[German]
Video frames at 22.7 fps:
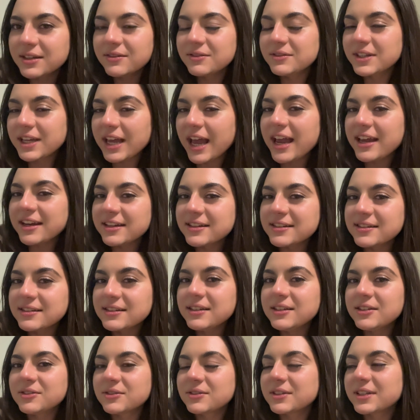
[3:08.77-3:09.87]
und keiner
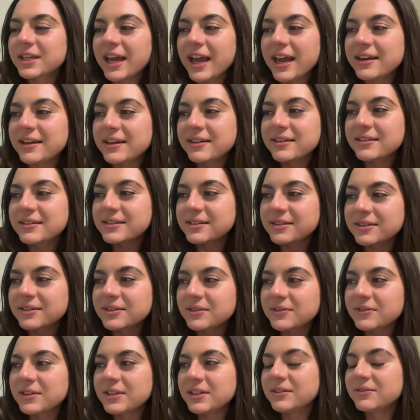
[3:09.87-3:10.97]
sieht und keiner das
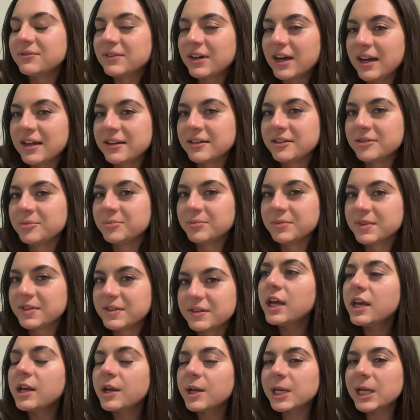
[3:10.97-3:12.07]
irgendwie wahrnimmt.